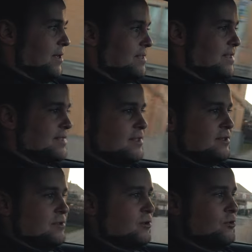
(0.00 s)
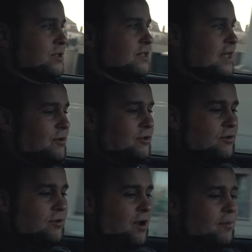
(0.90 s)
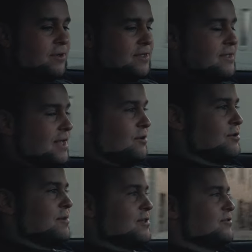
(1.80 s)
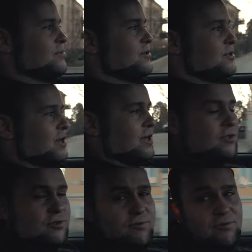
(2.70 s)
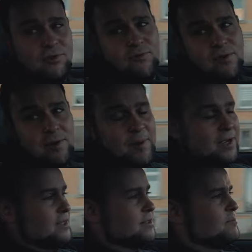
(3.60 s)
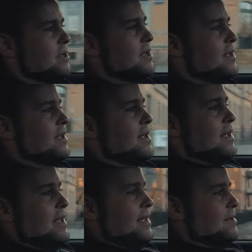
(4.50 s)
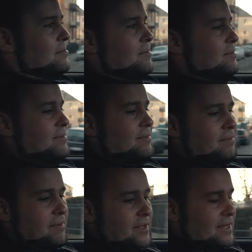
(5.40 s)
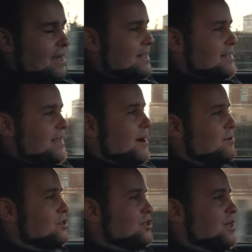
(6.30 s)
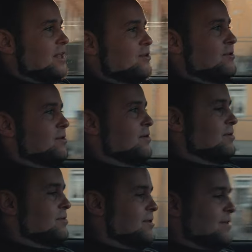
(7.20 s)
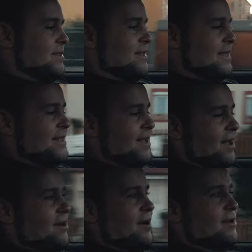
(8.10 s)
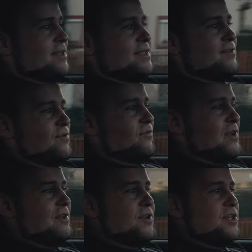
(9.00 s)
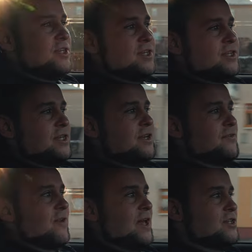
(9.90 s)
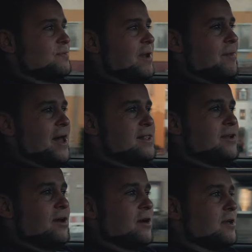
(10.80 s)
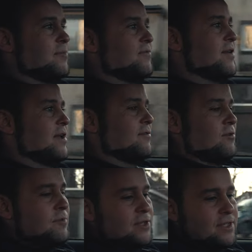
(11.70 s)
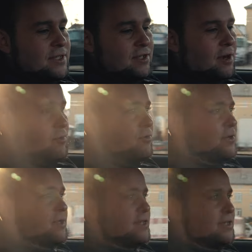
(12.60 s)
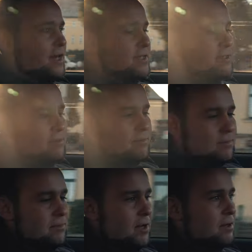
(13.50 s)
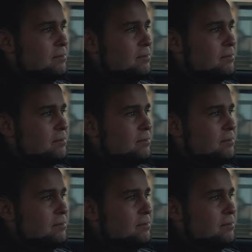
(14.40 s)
es ist ein, gutes Auto, aber es ist ein Auto, was für mich äh, zu, zu vollgepackt ist. Okay diese ganze Ausstattung und Digitalradio, das ist für viele wichtig, die da vielleicht mehr am Alltag bewegen. Für mich ist das aber uninteressant. Ja. Na? Ne?